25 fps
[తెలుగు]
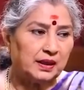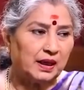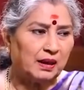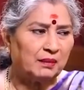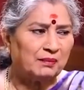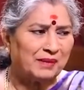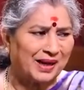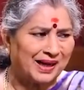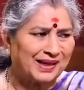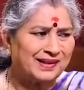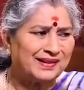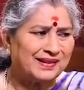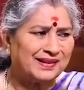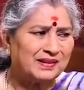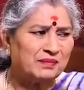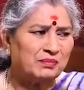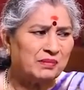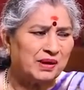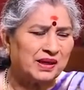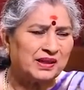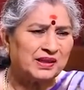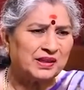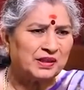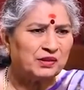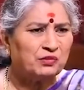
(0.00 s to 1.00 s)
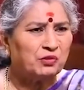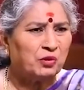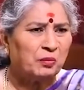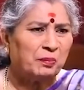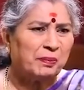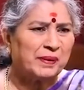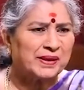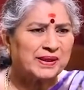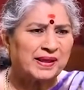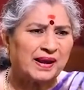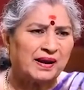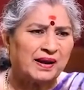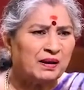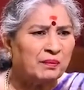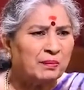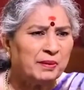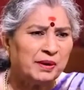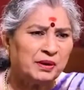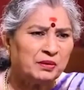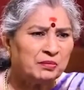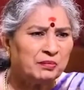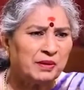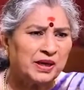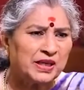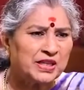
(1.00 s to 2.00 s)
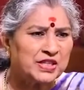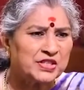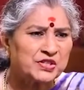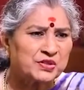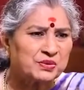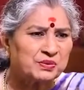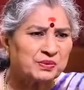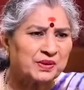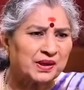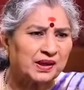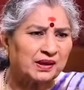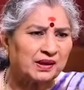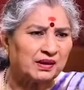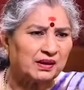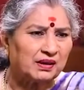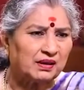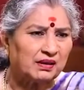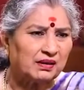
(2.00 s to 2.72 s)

ఆ మానేయడం మానేయడం ఒక పదేళ్ల పాటు మానేసి ఉంటా